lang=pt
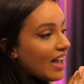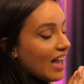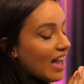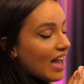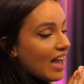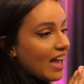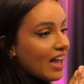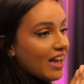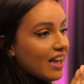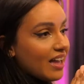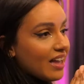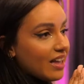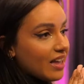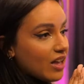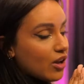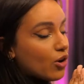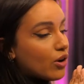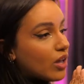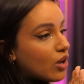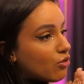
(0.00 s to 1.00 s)
É,
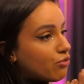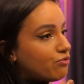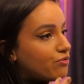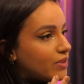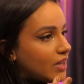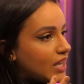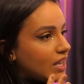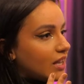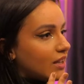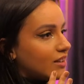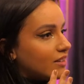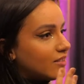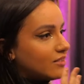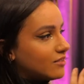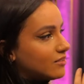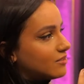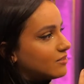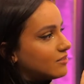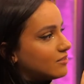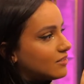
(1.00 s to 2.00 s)
eu, eu vi
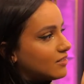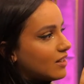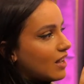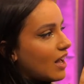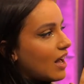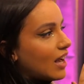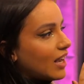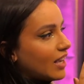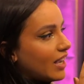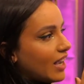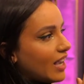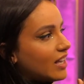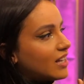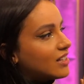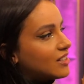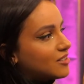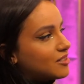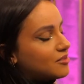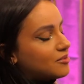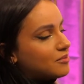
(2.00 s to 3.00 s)

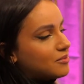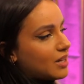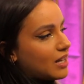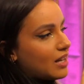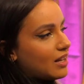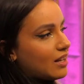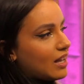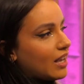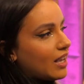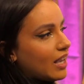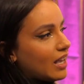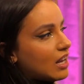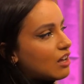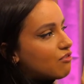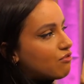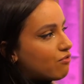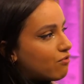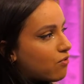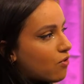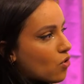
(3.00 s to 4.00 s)
aquela, aquela
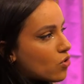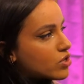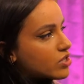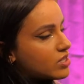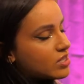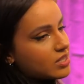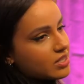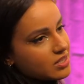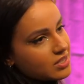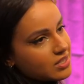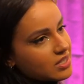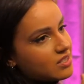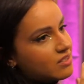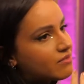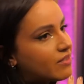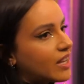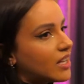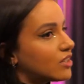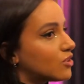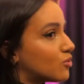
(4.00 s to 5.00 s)
força se
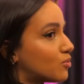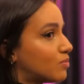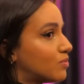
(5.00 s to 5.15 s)
esvaindo